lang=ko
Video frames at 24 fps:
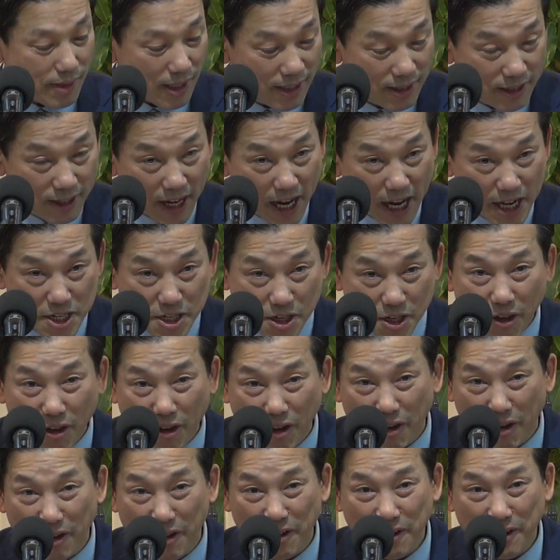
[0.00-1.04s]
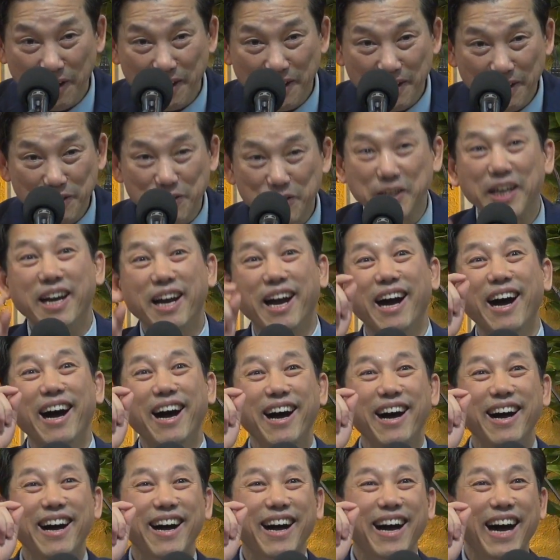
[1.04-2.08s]
그래서
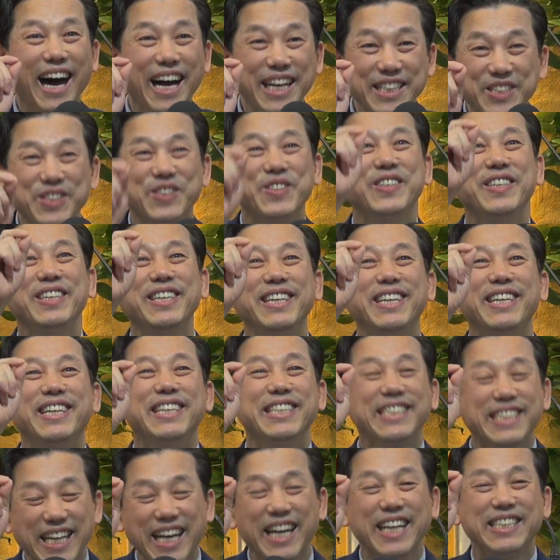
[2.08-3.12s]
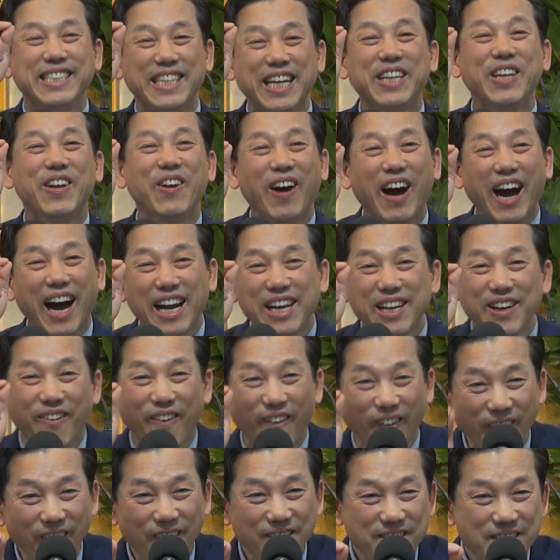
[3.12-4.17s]
우리가 안수를 제대로
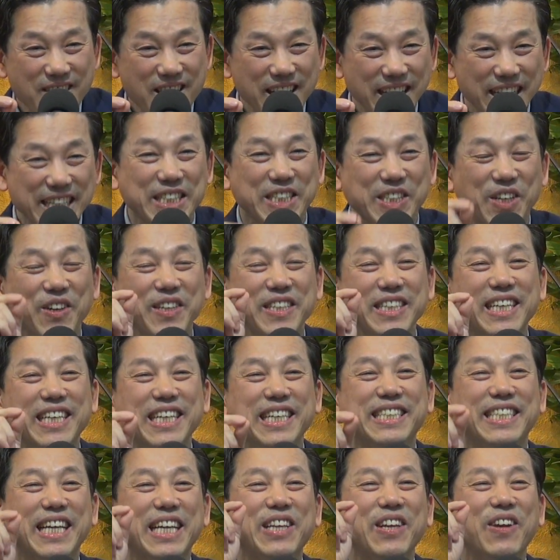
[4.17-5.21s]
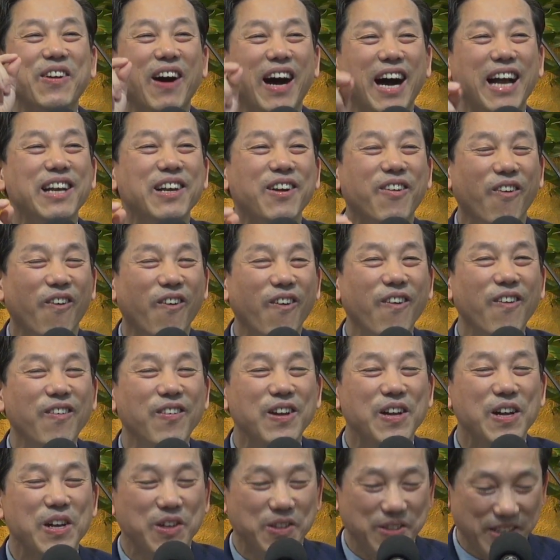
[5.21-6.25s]
알고 이 전의를 제대로 알고
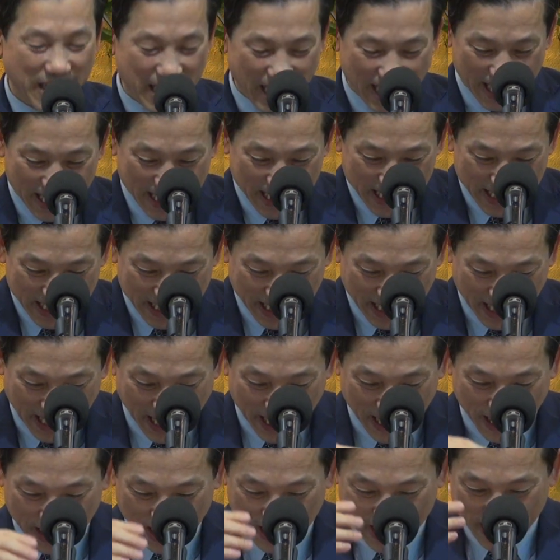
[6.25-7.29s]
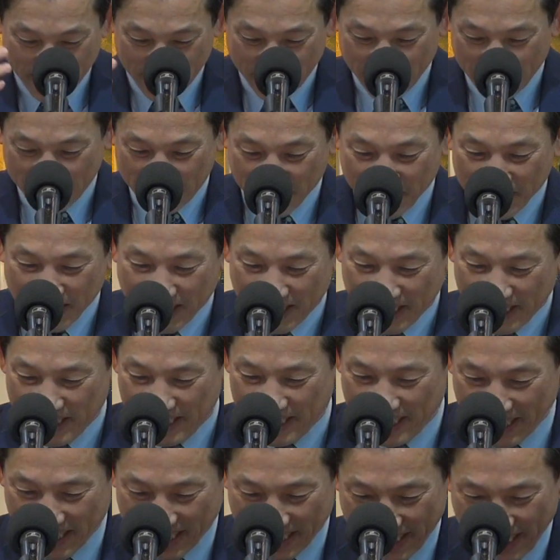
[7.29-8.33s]
우리가 이렇게
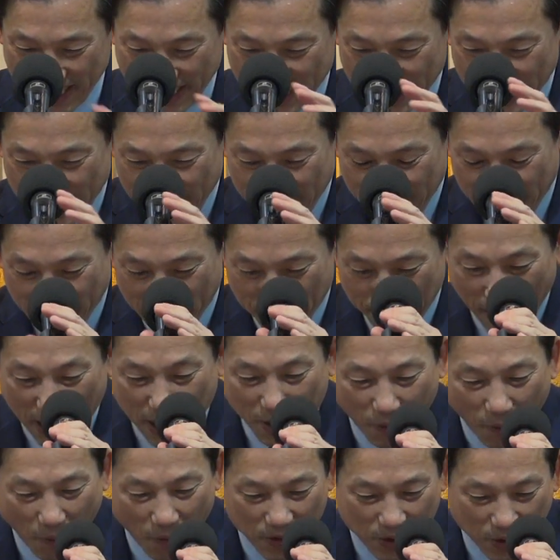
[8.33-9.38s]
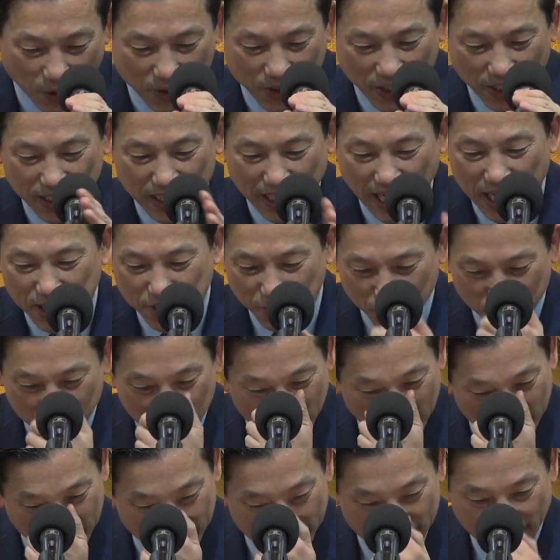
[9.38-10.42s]
전의를 받고 또 전의해 줄
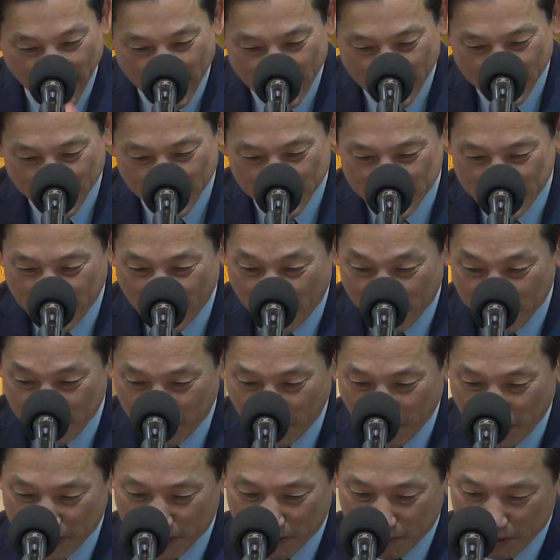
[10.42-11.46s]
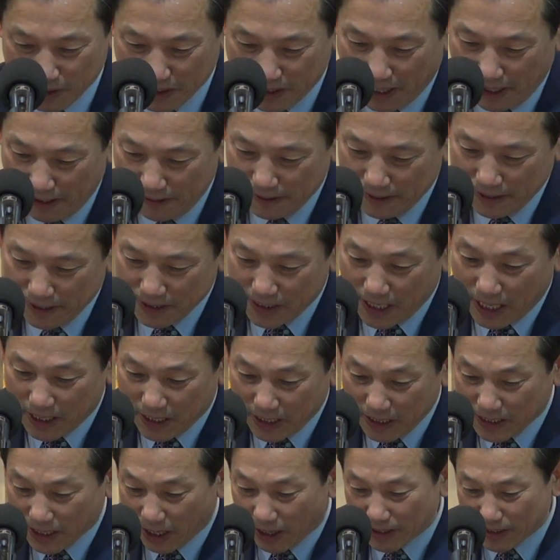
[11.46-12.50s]
수 있는 그런 사람이 되어야 됩니다. 자,
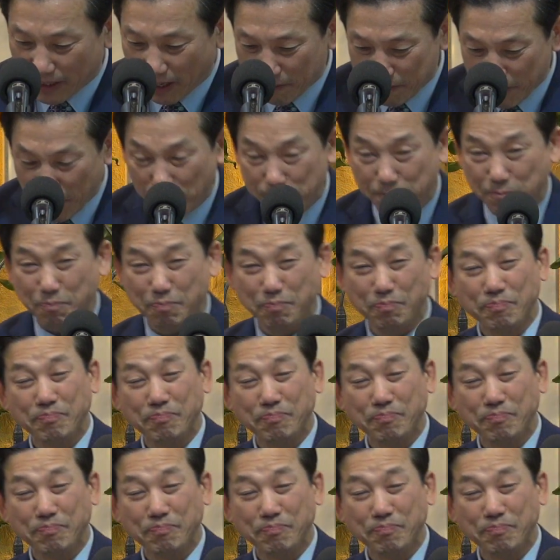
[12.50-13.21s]
그렇다고 한다면